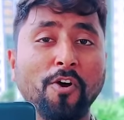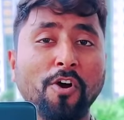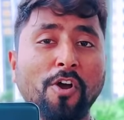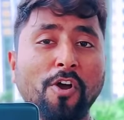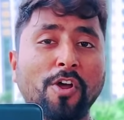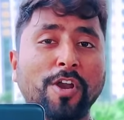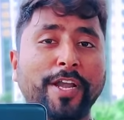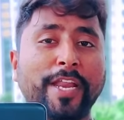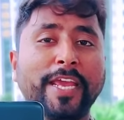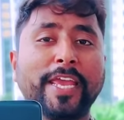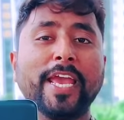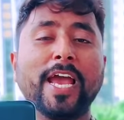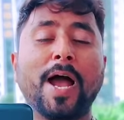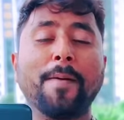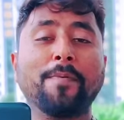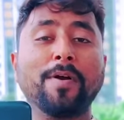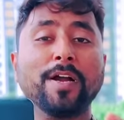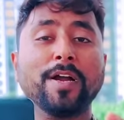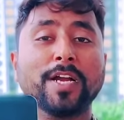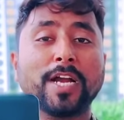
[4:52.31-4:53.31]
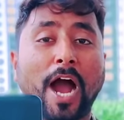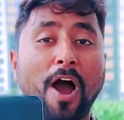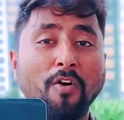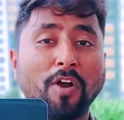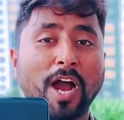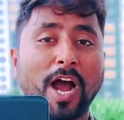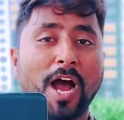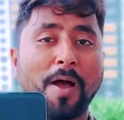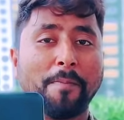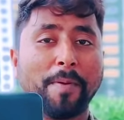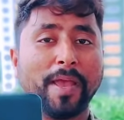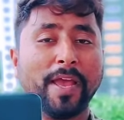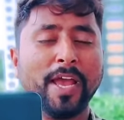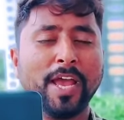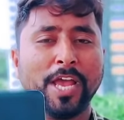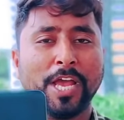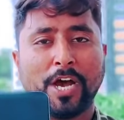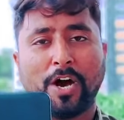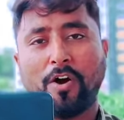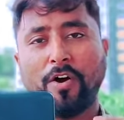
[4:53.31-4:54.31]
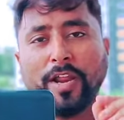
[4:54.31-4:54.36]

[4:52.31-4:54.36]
ठीक है आपका गांव कहाँ पे है और